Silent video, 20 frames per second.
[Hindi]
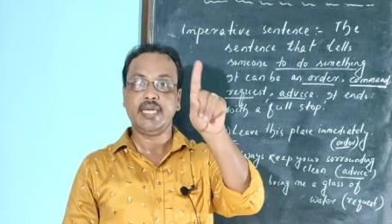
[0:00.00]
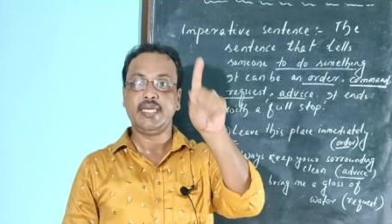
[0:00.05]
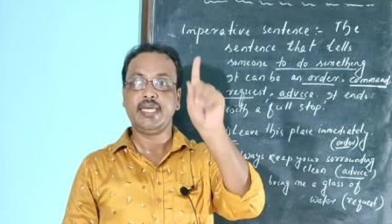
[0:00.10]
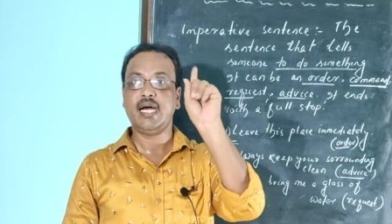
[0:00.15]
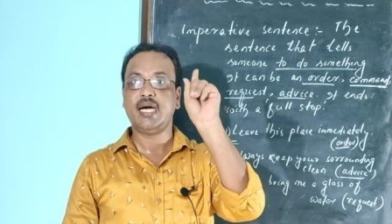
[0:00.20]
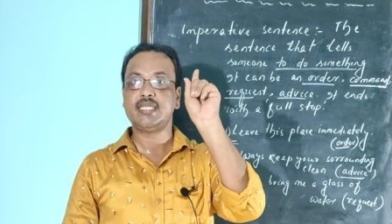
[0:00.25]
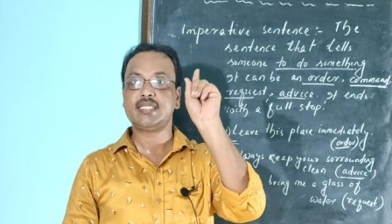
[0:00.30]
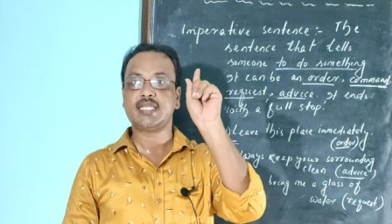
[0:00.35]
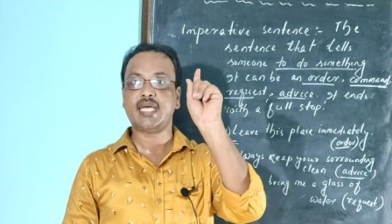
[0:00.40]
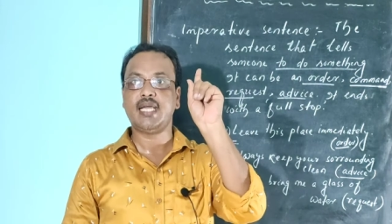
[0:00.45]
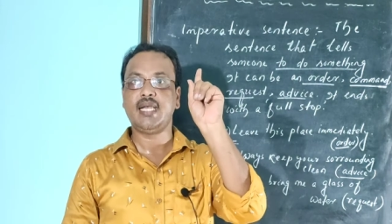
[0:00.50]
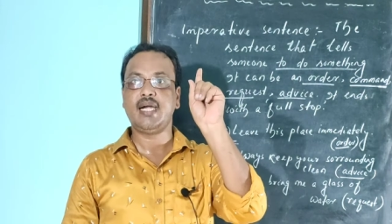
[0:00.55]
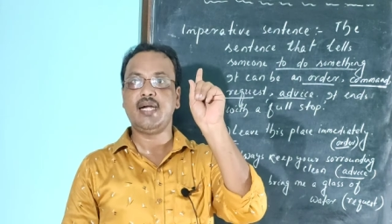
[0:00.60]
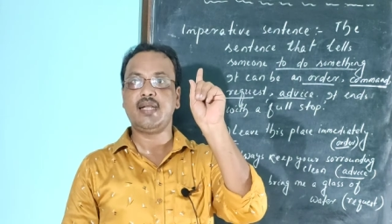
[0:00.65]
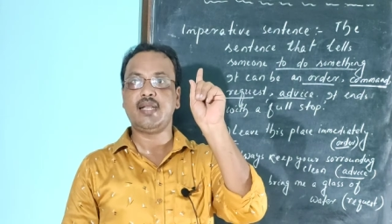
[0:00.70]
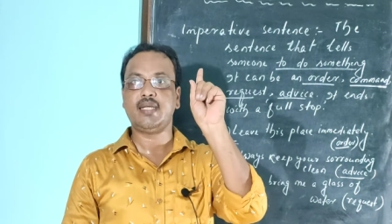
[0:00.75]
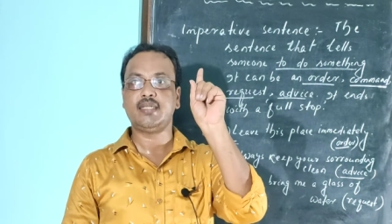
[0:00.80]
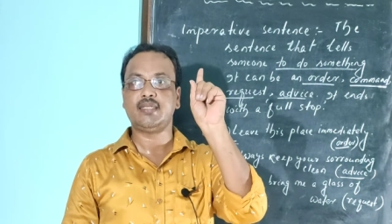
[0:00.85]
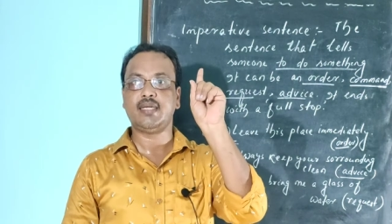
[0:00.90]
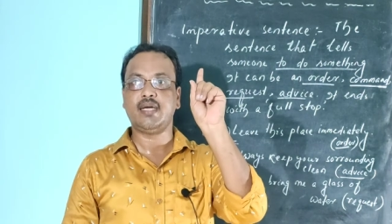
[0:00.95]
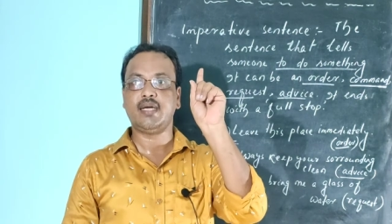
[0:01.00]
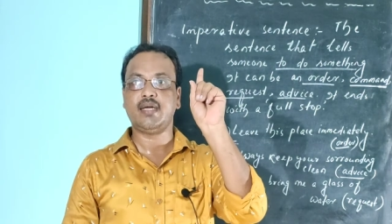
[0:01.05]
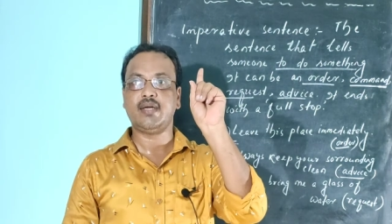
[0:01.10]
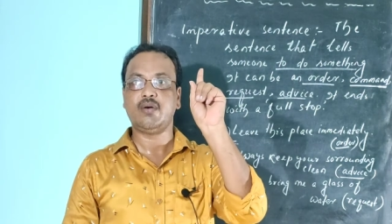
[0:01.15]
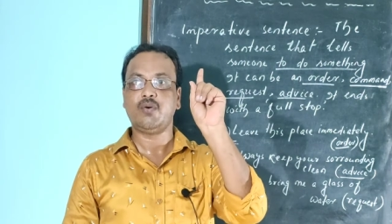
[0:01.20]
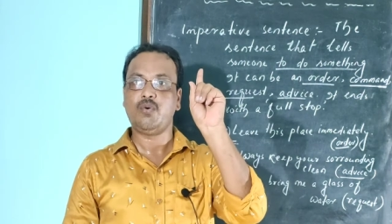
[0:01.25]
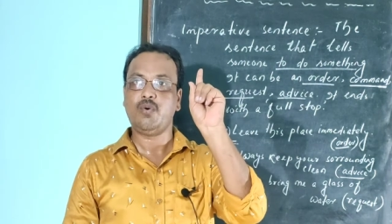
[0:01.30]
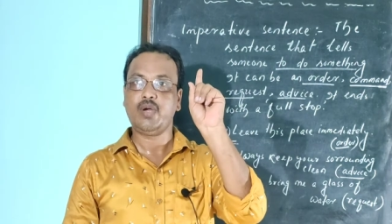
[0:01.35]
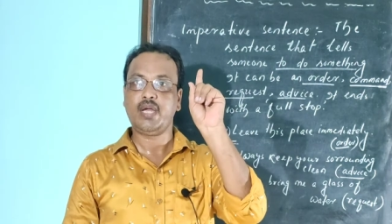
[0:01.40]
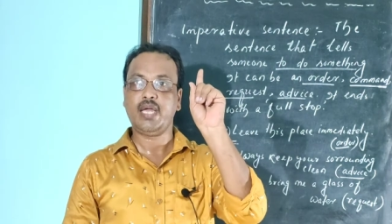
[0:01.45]
यहां साइलेंट रहता
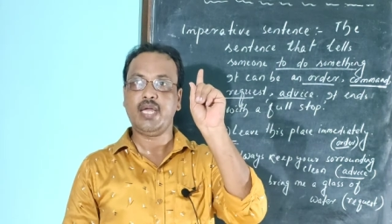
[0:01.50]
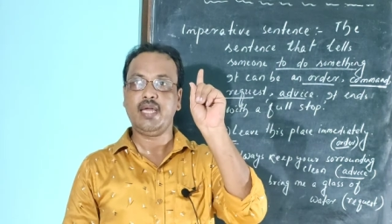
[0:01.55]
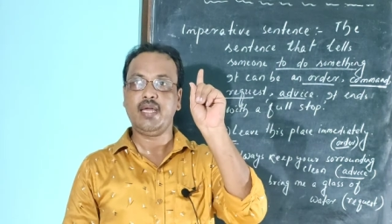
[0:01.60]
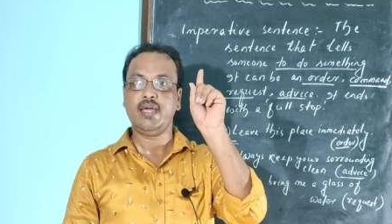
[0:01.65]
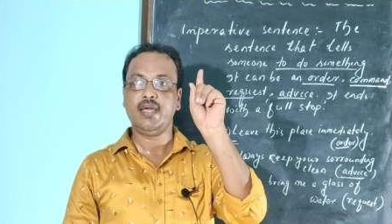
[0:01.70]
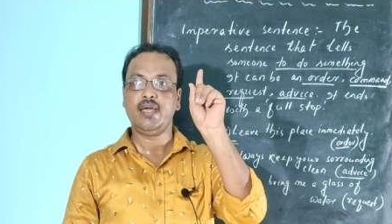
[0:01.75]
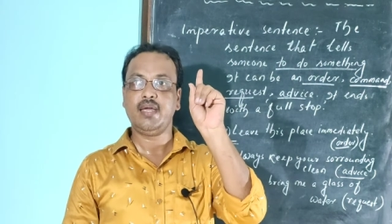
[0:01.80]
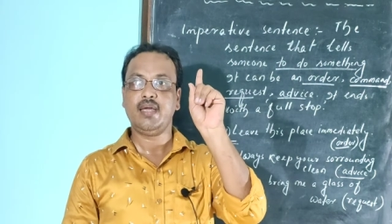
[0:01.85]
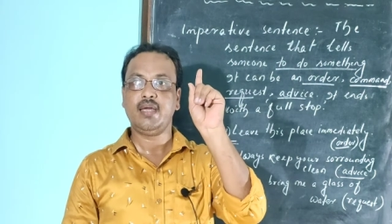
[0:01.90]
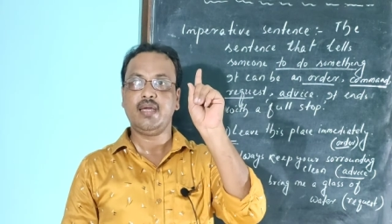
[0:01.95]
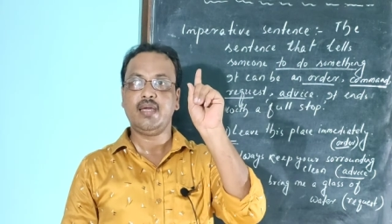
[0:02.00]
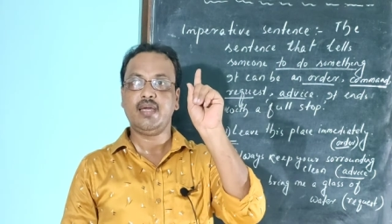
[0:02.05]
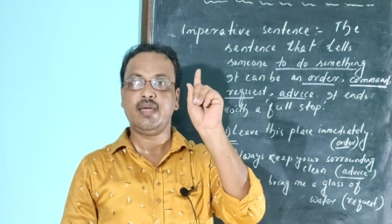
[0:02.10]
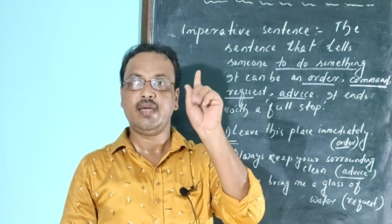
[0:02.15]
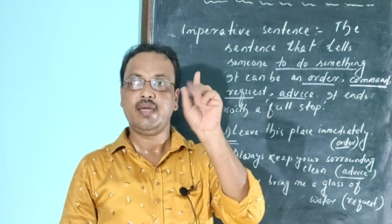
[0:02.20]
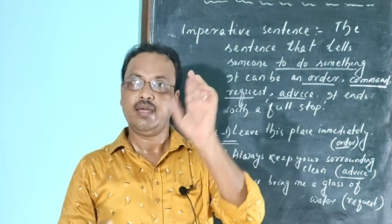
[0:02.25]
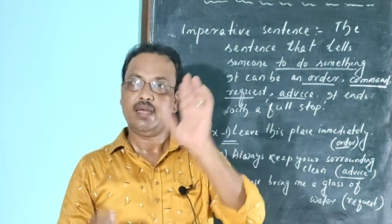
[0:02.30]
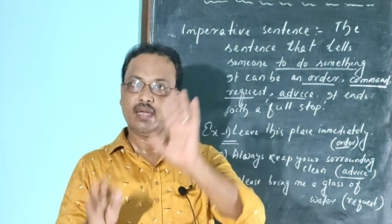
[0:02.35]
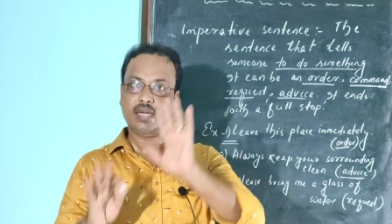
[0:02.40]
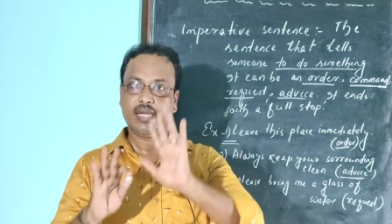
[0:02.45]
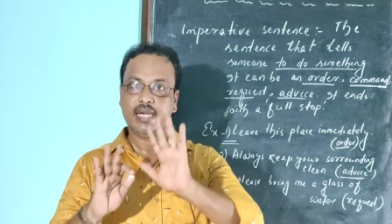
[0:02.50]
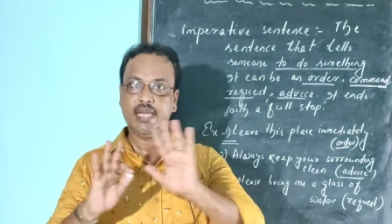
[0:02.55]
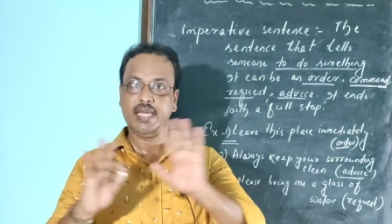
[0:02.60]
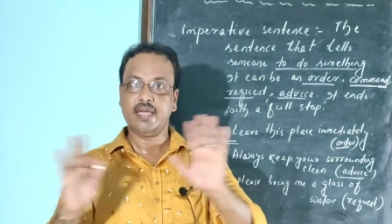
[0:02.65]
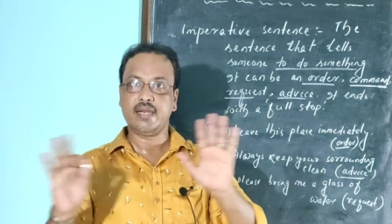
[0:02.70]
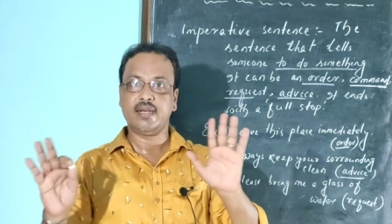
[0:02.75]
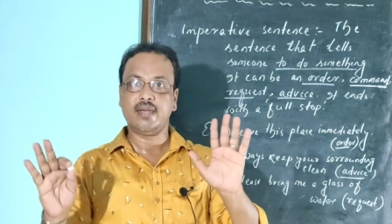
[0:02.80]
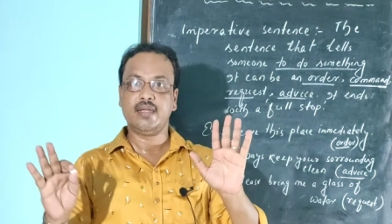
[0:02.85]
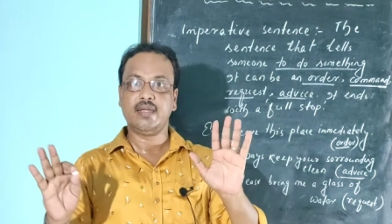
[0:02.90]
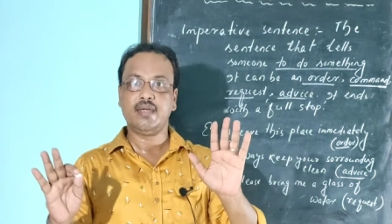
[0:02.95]
है ओके
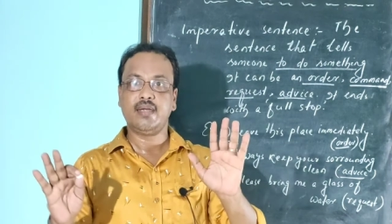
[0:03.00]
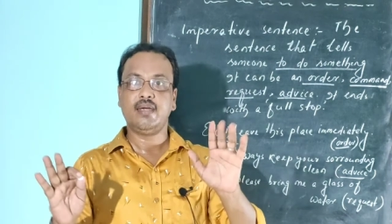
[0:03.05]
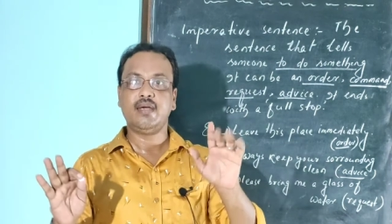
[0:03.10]
क्लियर